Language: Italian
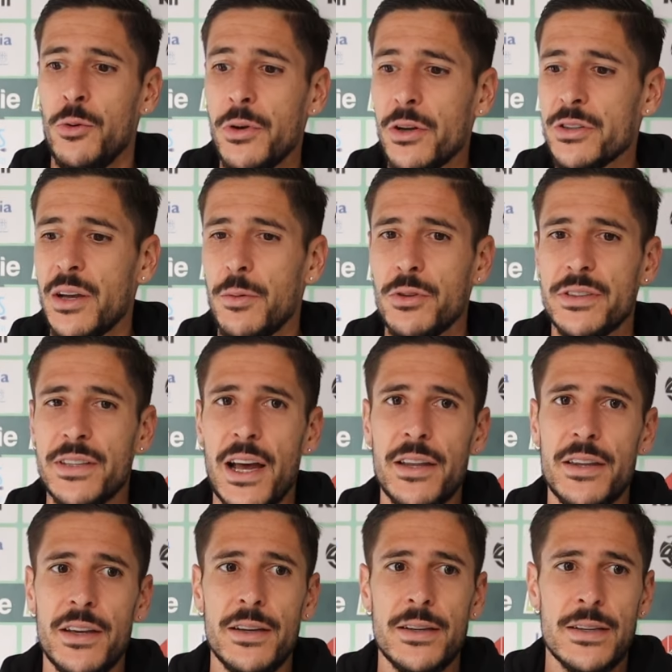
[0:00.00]
come lo siamo
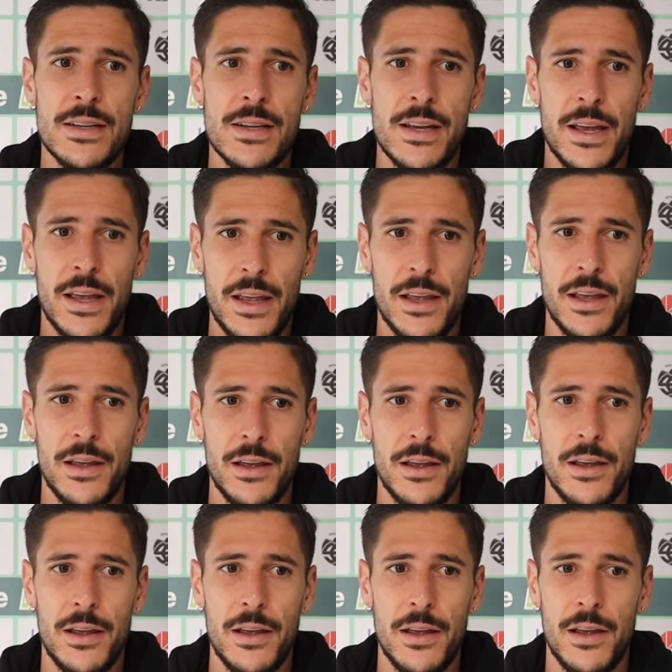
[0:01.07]
stati
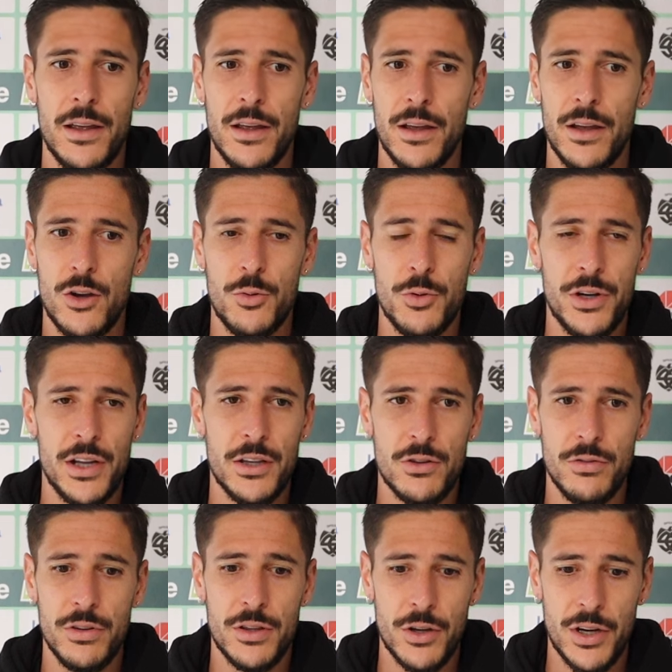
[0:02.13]
e come ho
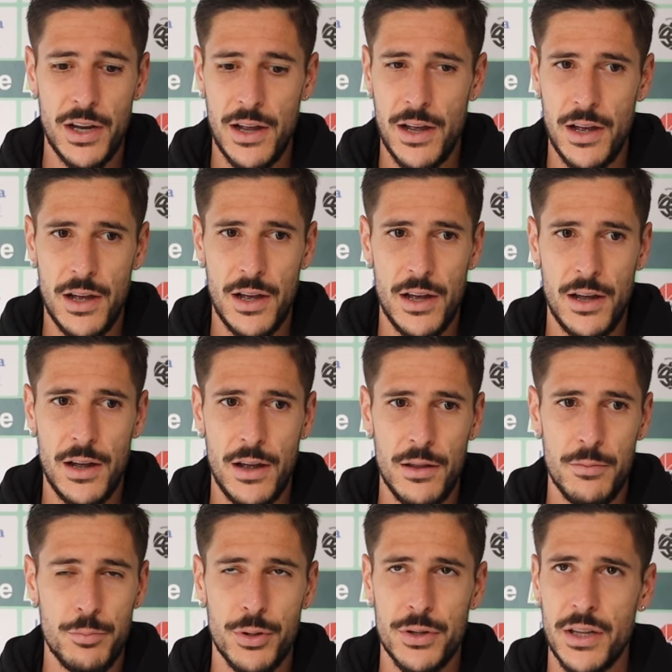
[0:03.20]
detto vittoria
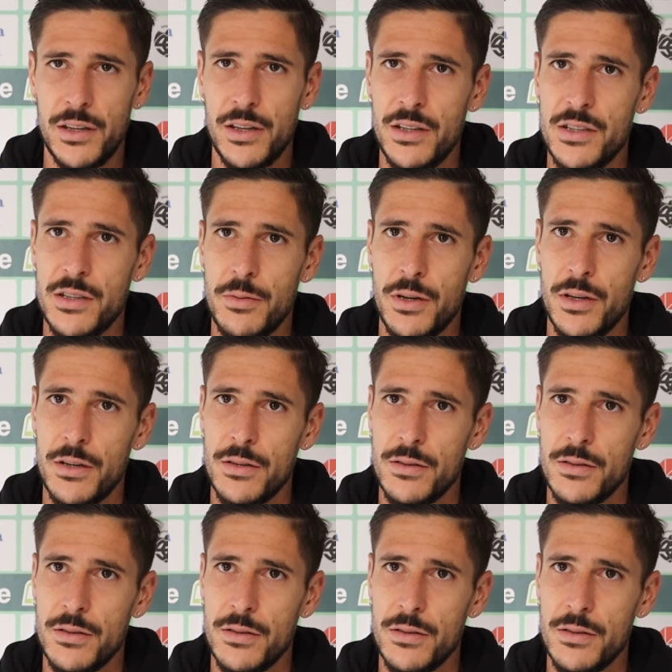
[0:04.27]
importantissima.